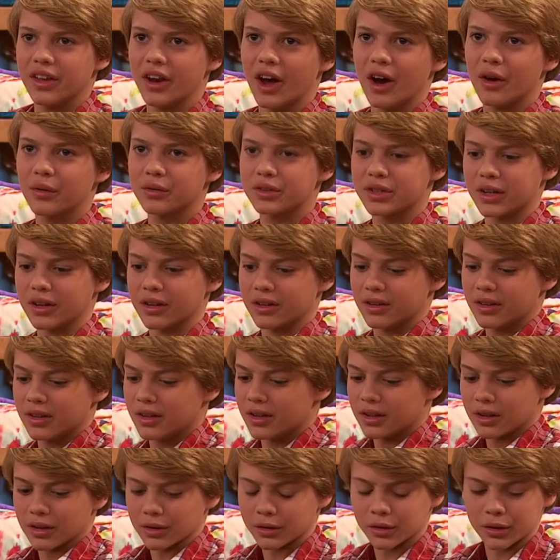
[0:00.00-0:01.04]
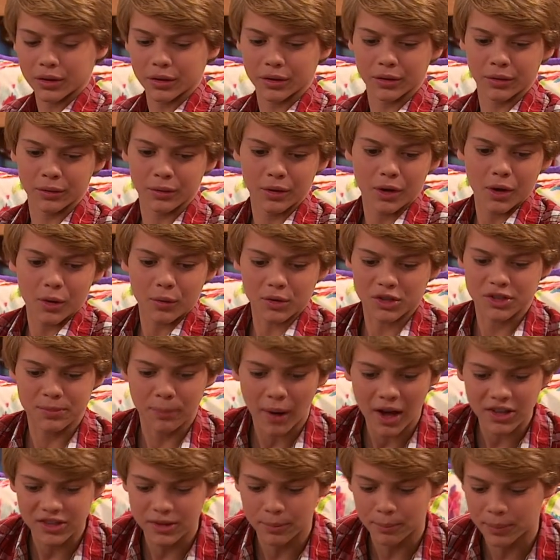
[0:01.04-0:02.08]
Sei lá, pra ter
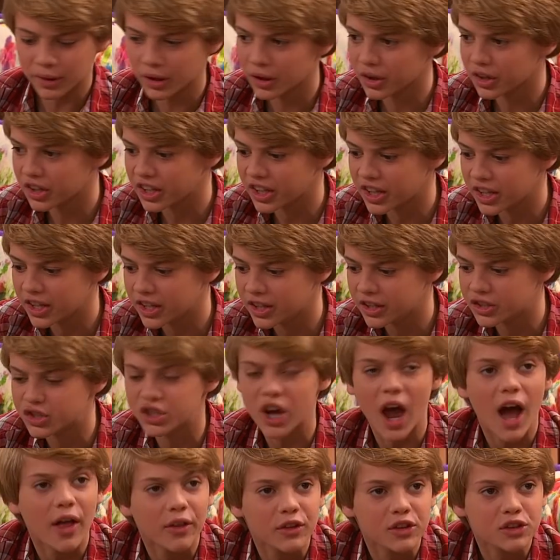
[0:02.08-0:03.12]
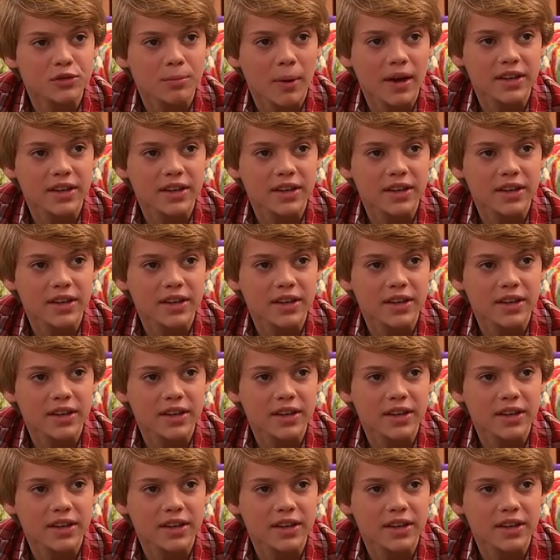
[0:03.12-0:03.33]
responsabilidade, encarar